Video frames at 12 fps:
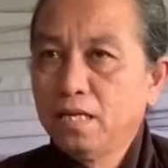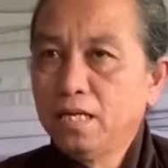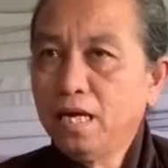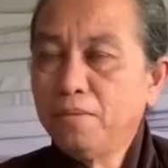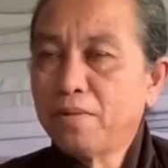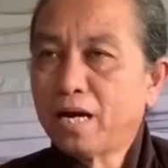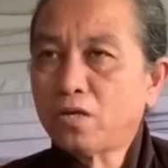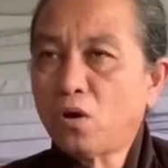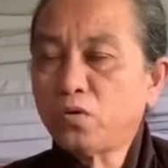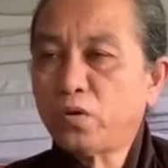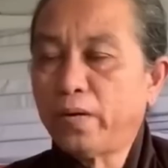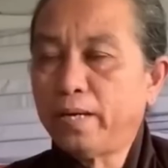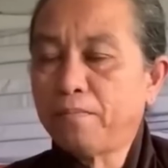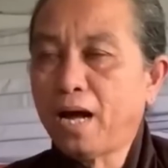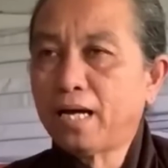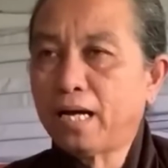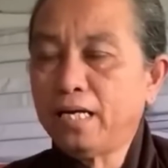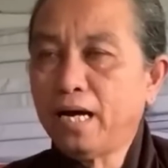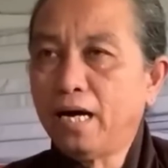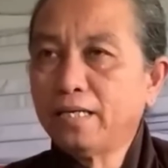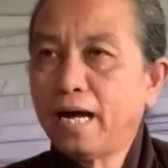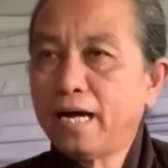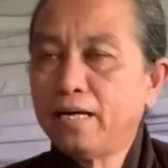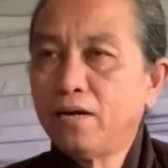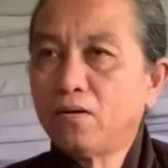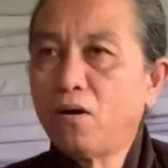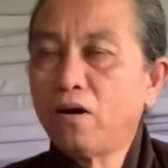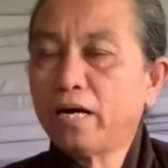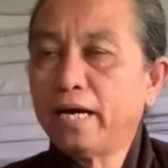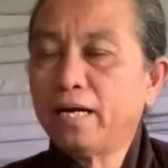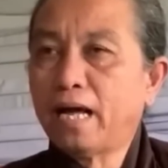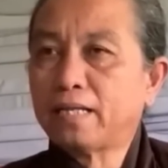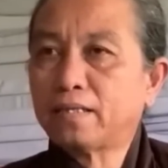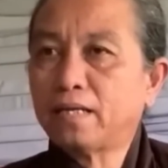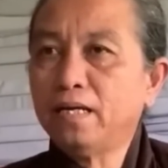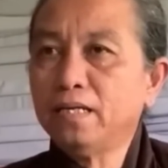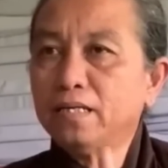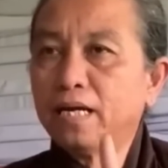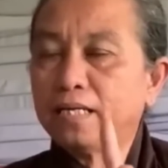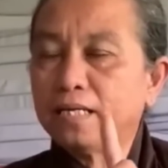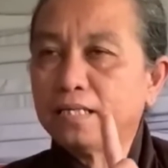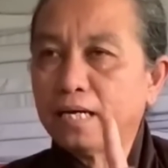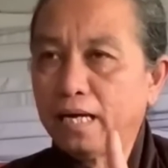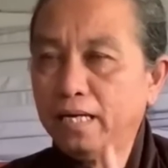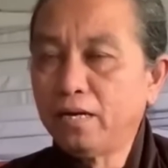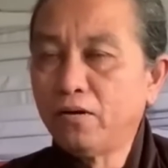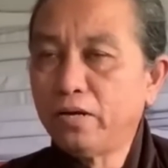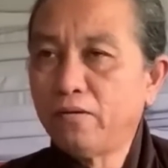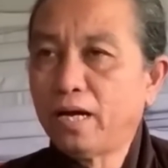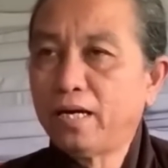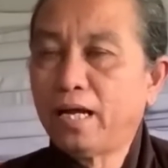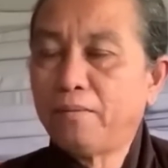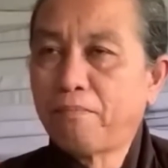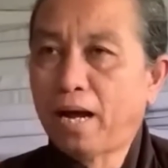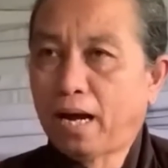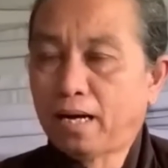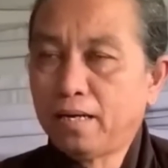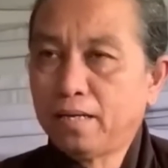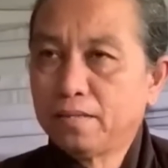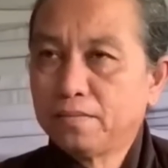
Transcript: nhưng mà cái chỗ truyền bá kỹ ở đây đó có nghĩa là tính cái chữ kỹ có nhiều anh em bàn